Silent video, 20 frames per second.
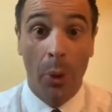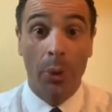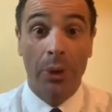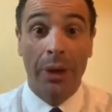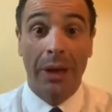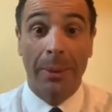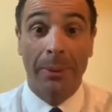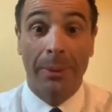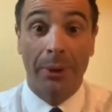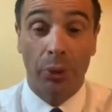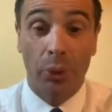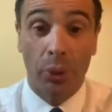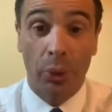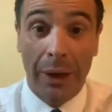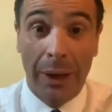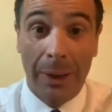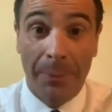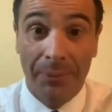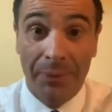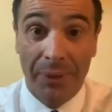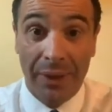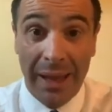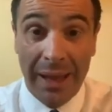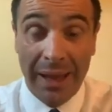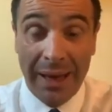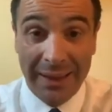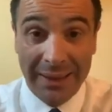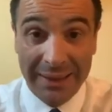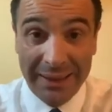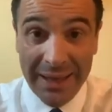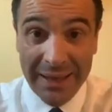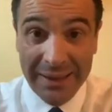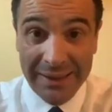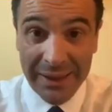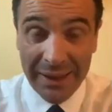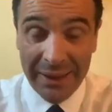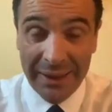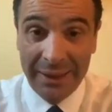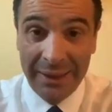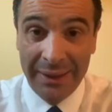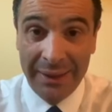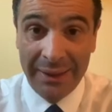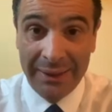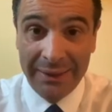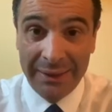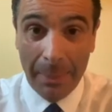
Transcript: una riapertura che era attesa